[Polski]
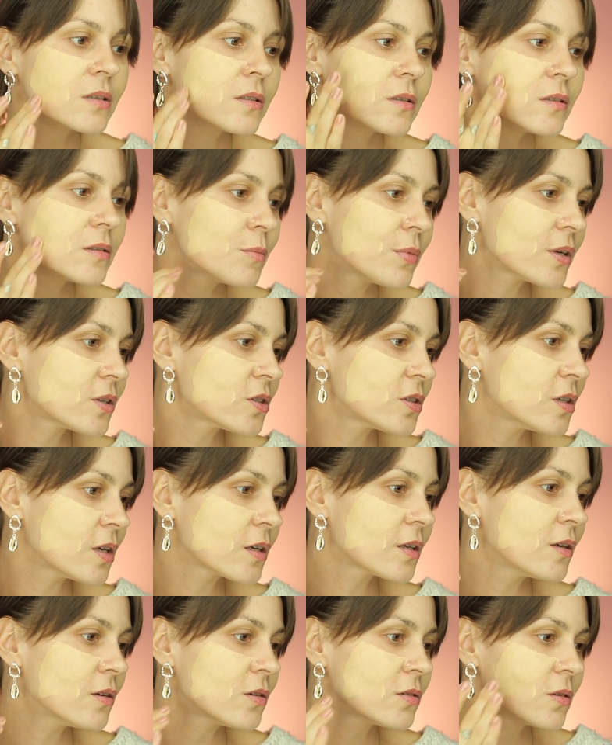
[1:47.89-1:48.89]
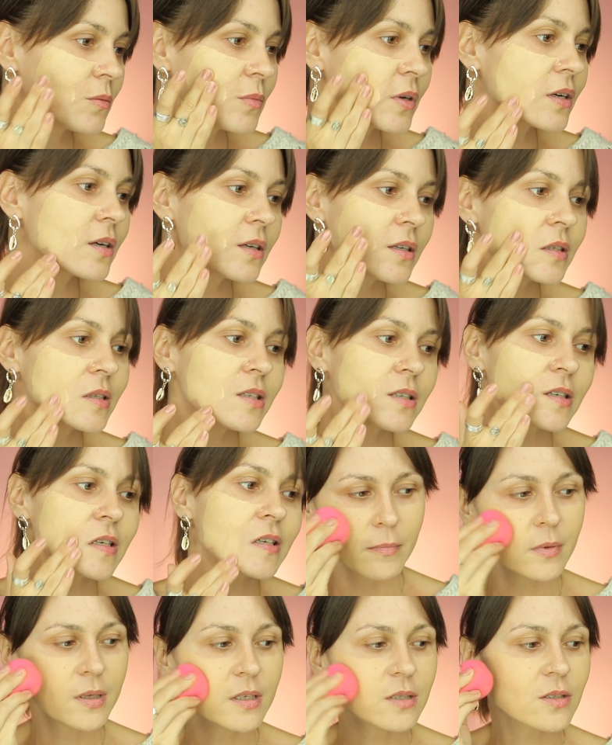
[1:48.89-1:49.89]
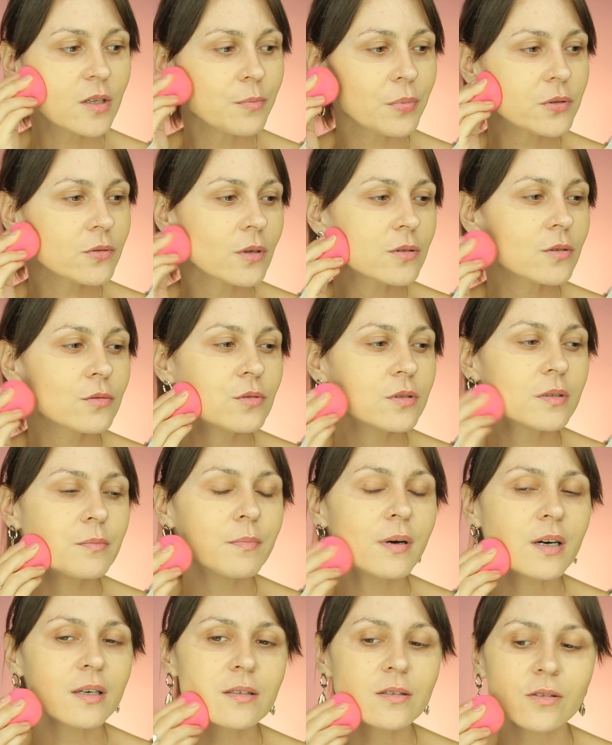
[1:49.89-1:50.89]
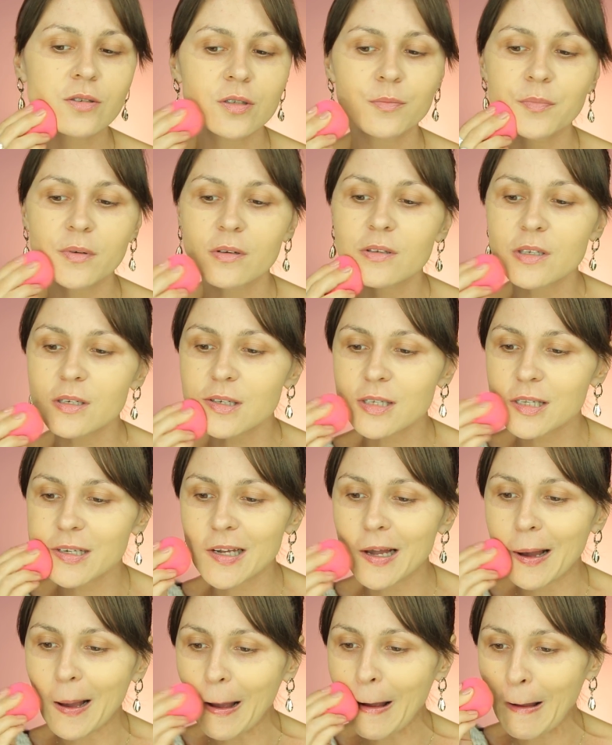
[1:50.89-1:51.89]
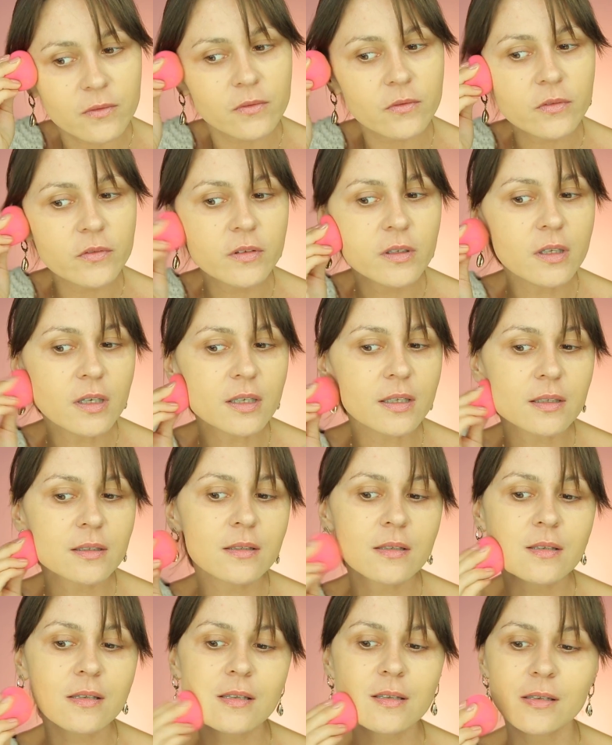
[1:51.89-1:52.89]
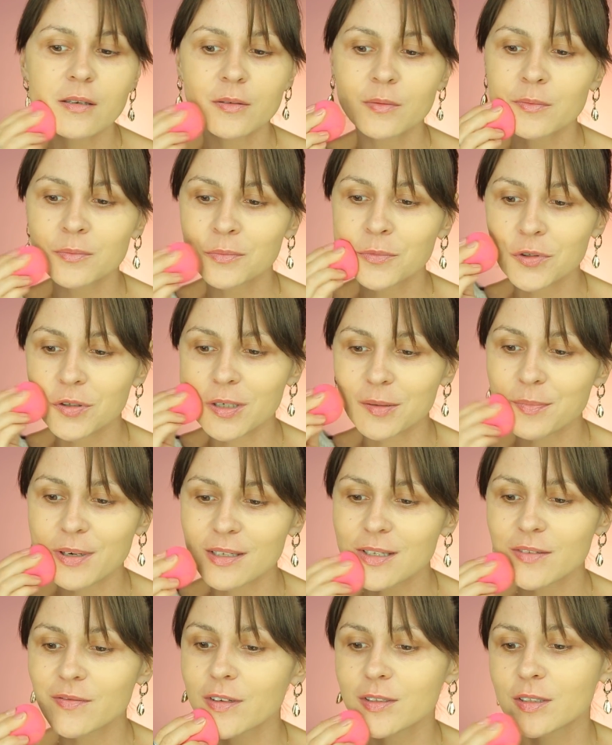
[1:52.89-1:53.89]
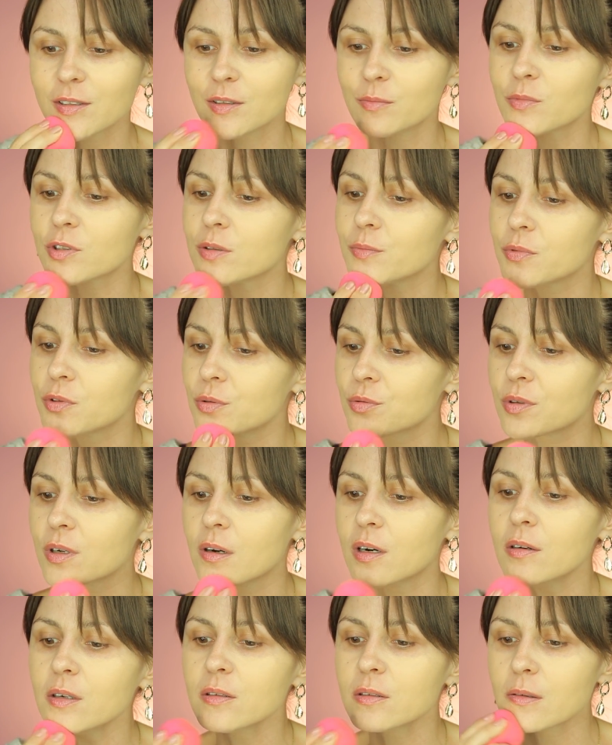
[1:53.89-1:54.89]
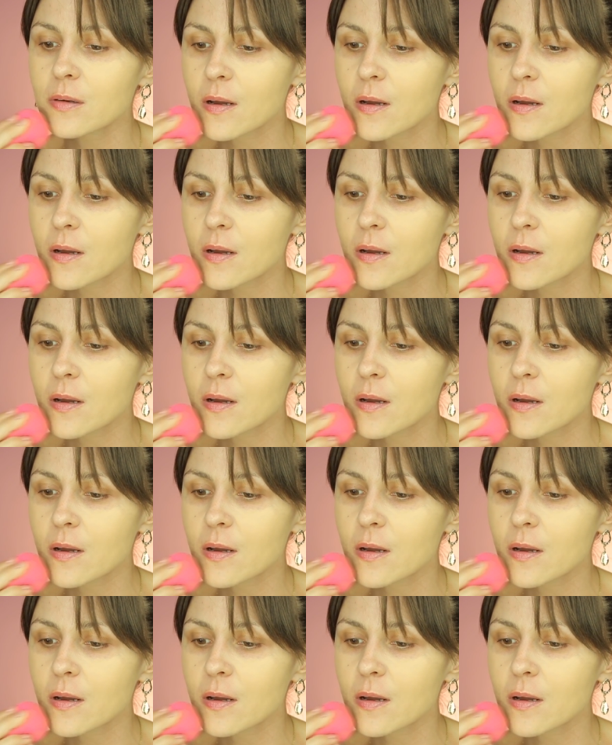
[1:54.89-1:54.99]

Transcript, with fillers: Zobaczcie, jakie ono ma krycie. Jest to podkład, który bardzo szybko zastyga, więc muszę pracować z nim szybciutko.